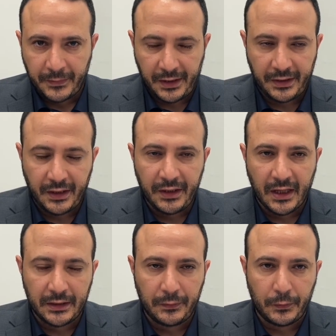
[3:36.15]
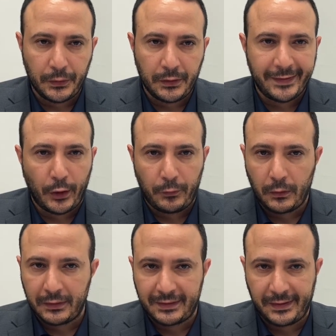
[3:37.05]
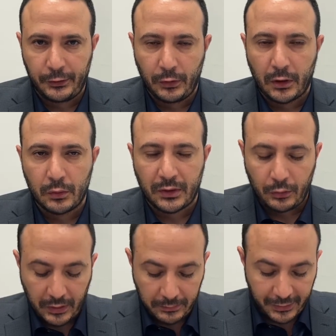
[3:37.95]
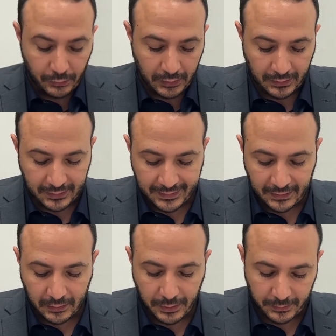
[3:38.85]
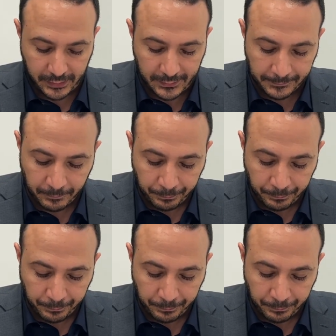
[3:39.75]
يعني هن هدفهم يطلعوا فوق ال 90 دولار ويوصلوا لل 100 دولار لسعر البرميل